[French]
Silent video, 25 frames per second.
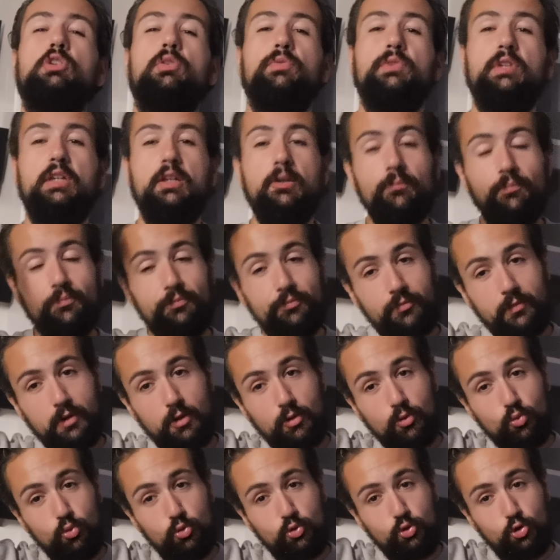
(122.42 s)
janvier,
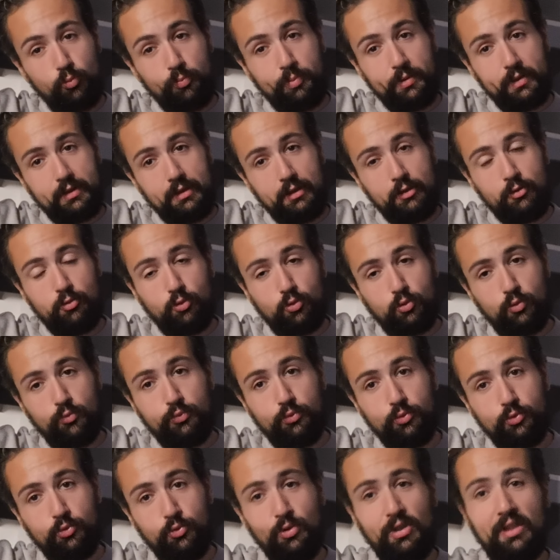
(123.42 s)
toutes compétitions
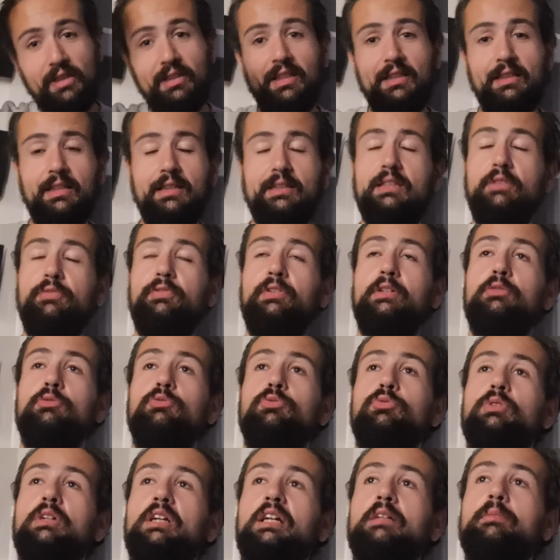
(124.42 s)
confondues. La dernière défaite
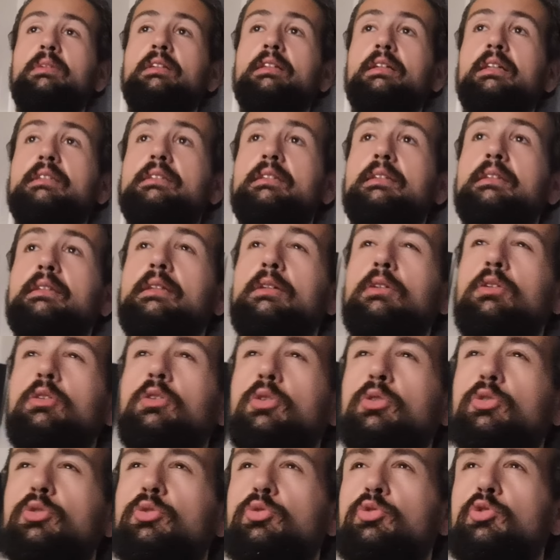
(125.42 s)
du Real Madrid, c'était
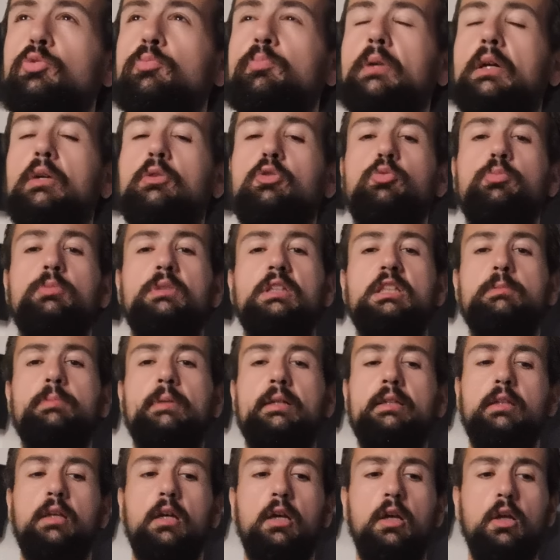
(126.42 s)
en Super Coupe
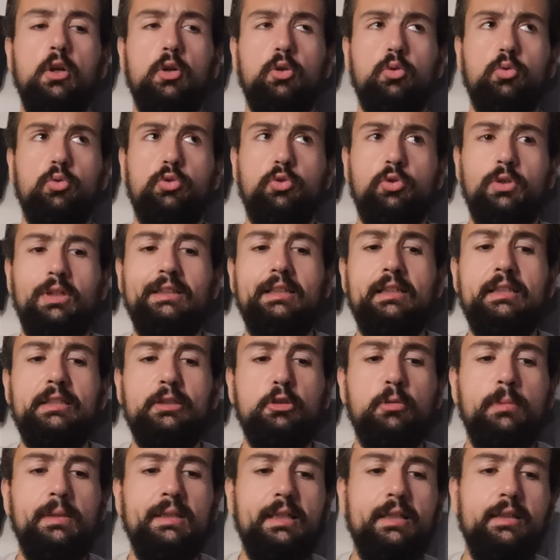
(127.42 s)
d'Espagne contre
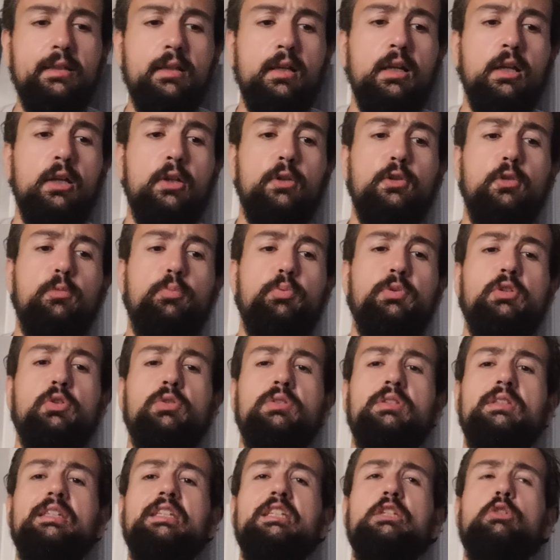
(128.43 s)
l'Atlético Madrid. Depuis
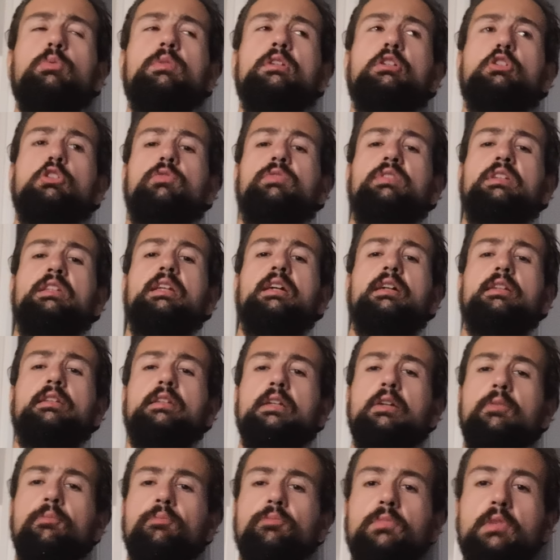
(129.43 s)
le 18 janvier
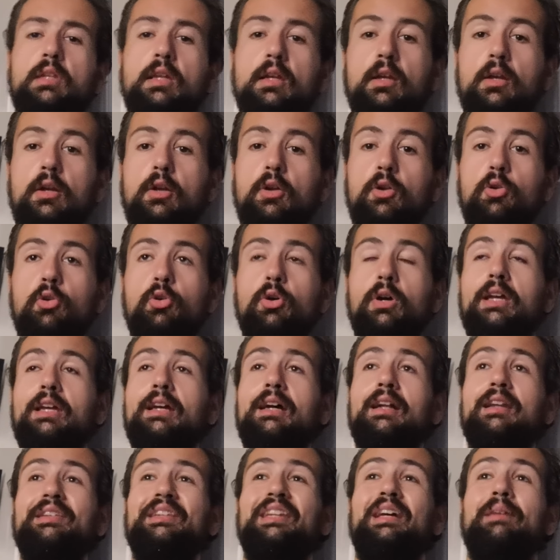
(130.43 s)
dernier, le
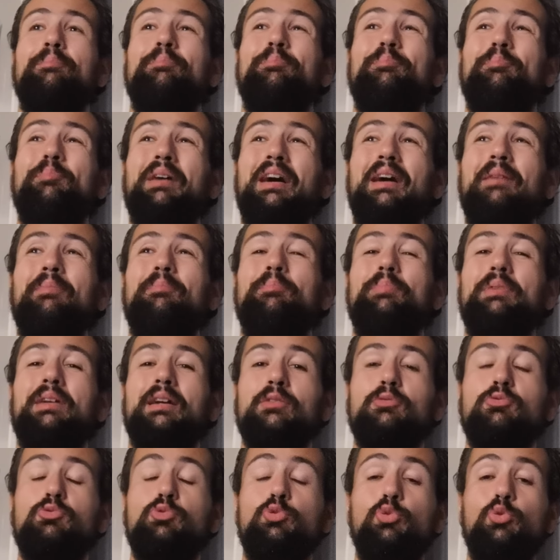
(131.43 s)
Real n'a pas
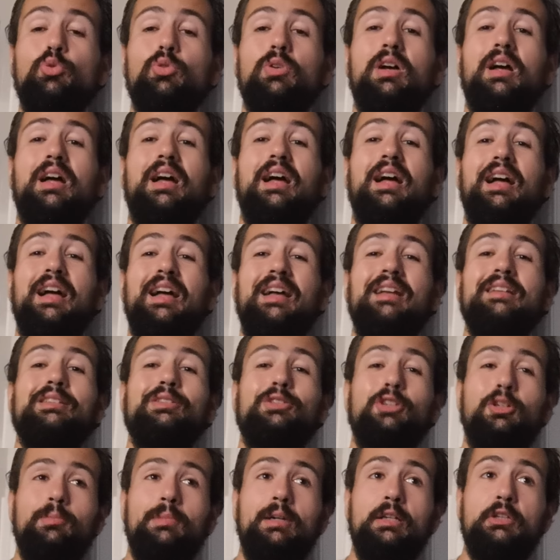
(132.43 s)
perdu un
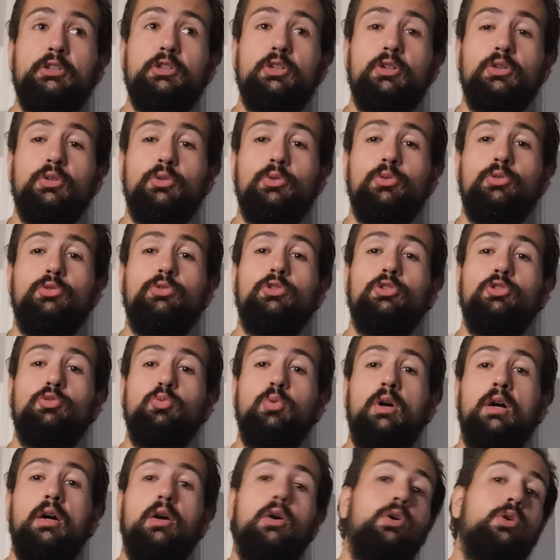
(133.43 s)
seul match, que ce
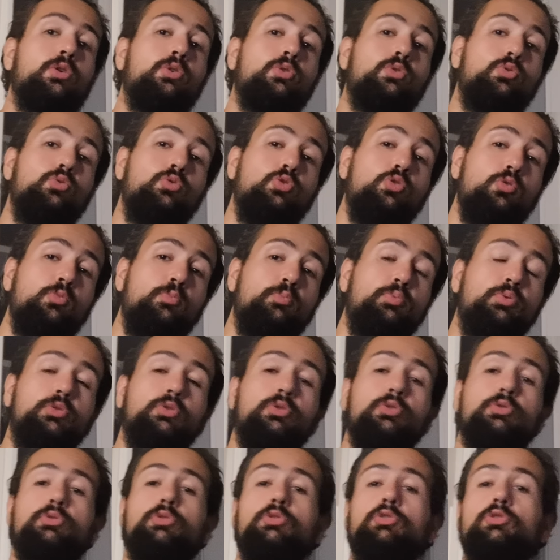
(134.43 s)
soit en coupe,
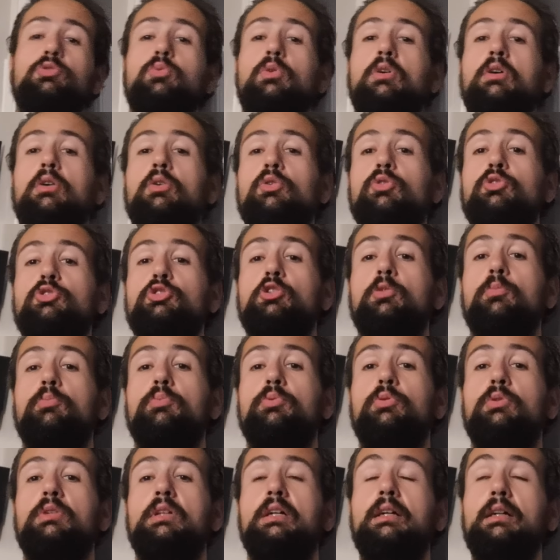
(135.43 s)
que ce soit en
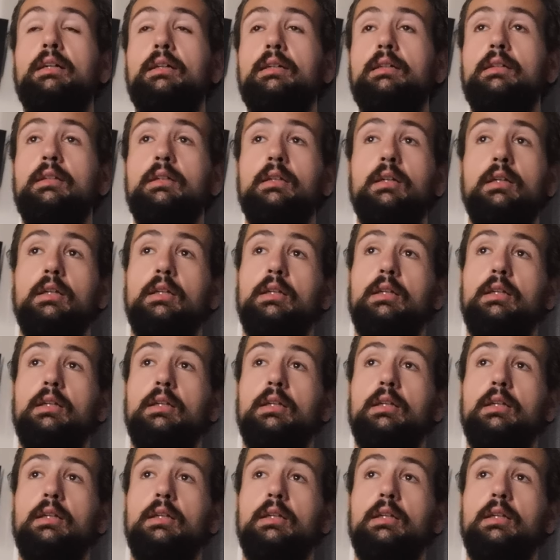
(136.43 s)
championnat.